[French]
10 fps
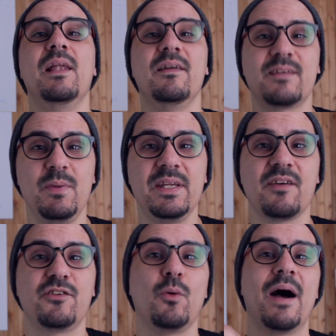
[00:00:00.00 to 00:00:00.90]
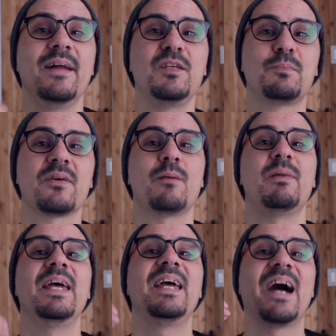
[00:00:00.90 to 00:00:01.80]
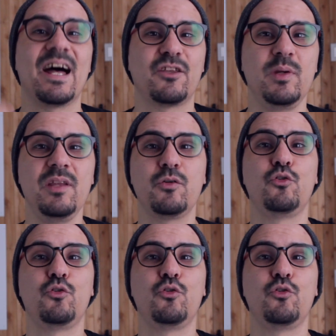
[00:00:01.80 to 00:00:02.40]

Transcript: les applications indispensables et gratuites